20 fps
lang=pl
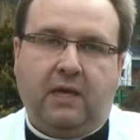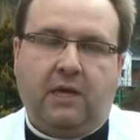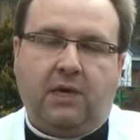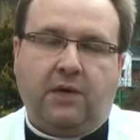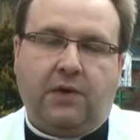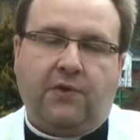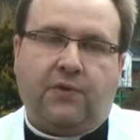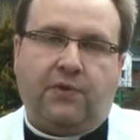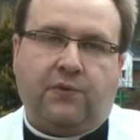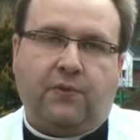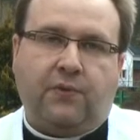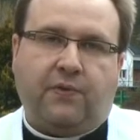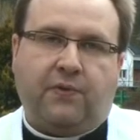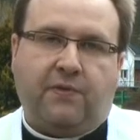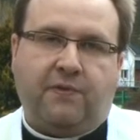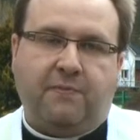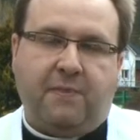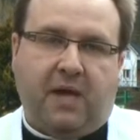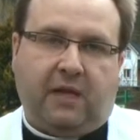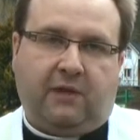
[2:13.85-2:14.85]
Chrystus
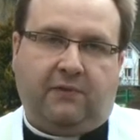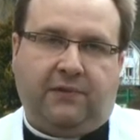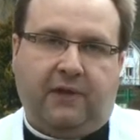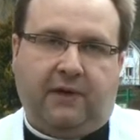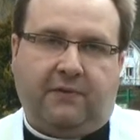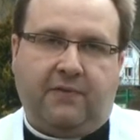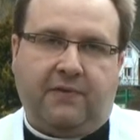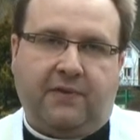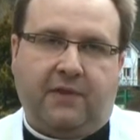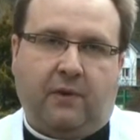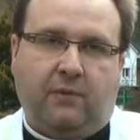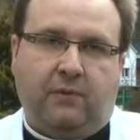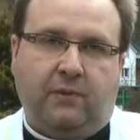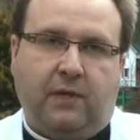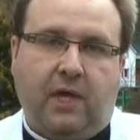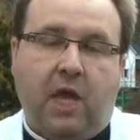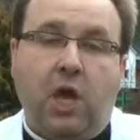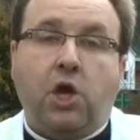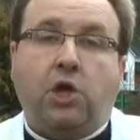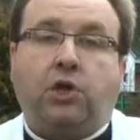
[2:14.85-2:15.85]
zmartwychwstał.
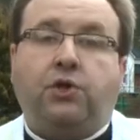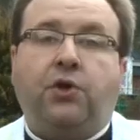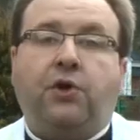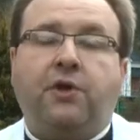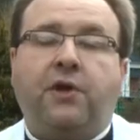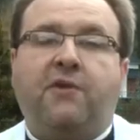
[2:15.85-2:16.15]
Kto